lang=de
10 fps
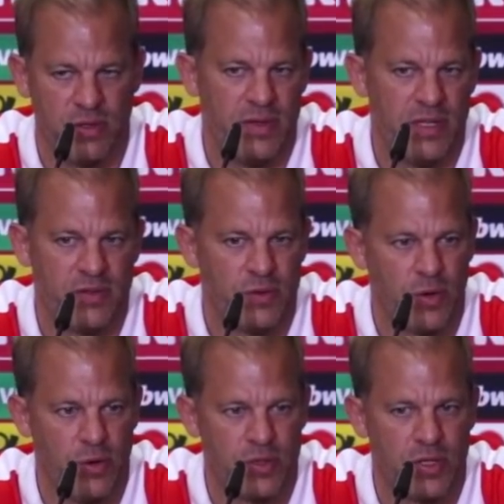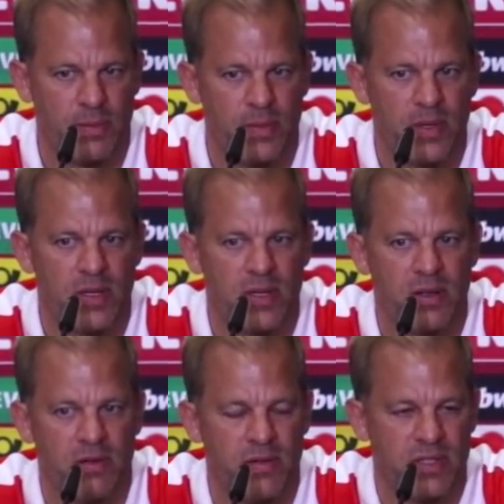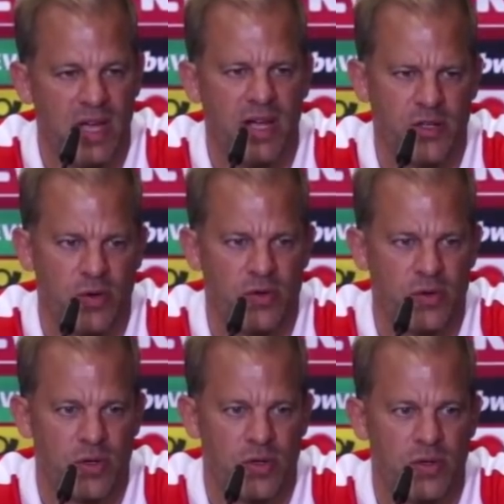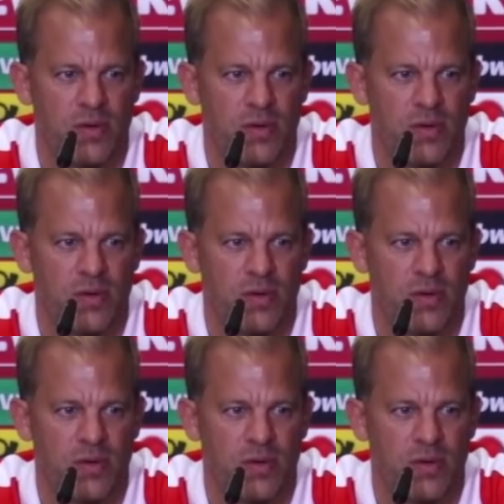die wir nicht so gelöst haben, wie wir sie eigentlich lösen können.